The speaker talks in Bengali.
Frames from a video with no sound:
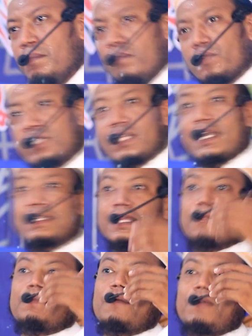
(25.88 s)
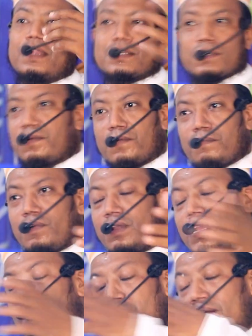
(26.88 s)
মুশরেকদের ব্যাপারে যখন
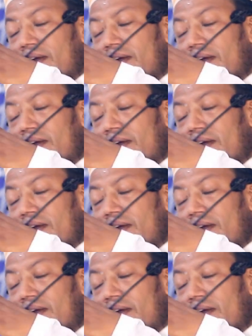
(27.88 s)
বললাম